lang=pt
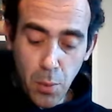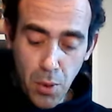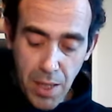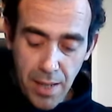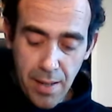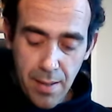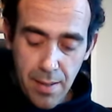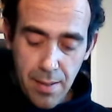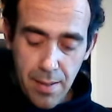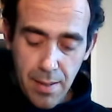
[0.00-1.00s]
porquê,
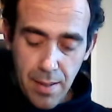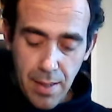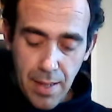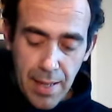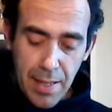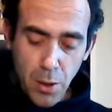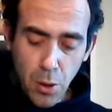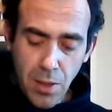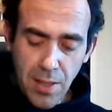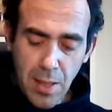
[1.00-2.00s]
as
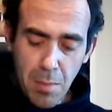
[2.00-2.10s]
ondas